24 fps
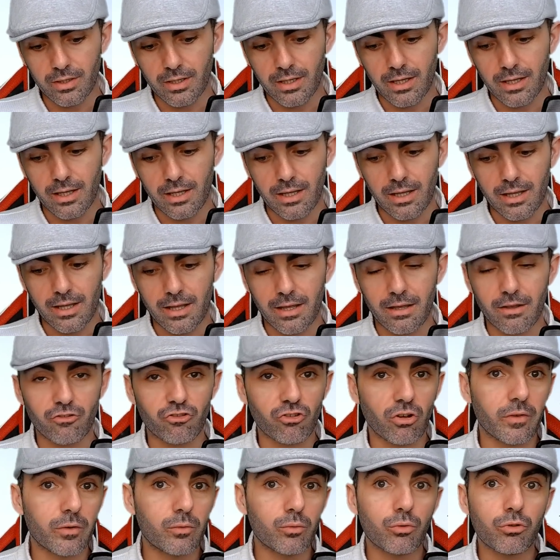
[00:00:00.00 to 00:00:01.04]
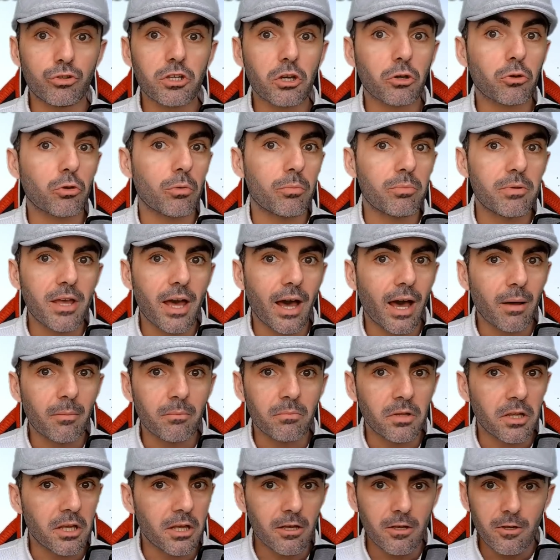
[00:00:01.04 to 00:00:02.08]
Et j'ai envie de vous dire que bien
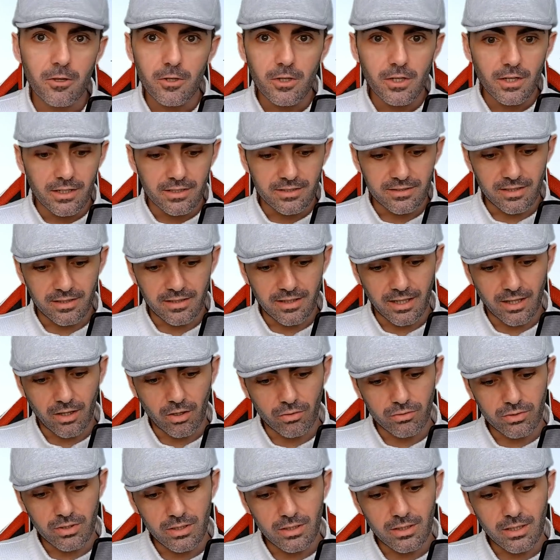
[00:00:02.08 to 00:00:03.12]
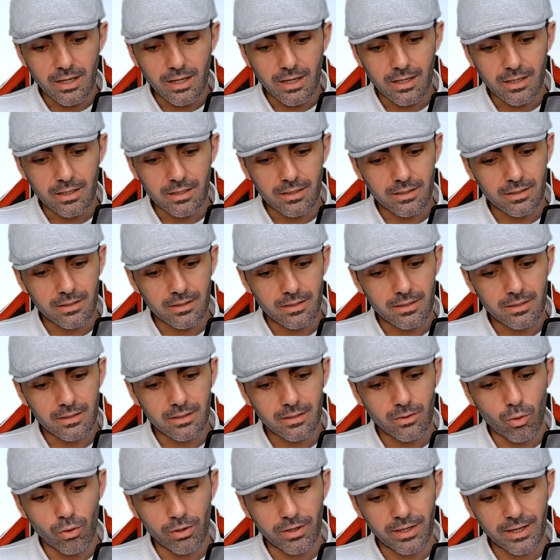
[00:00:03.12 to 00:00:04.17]
ramené, c'est un candidat
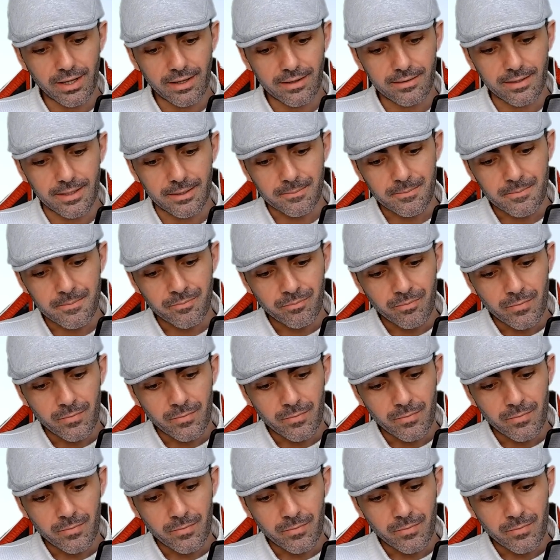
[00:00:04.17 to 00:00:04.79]
euh, au quintet.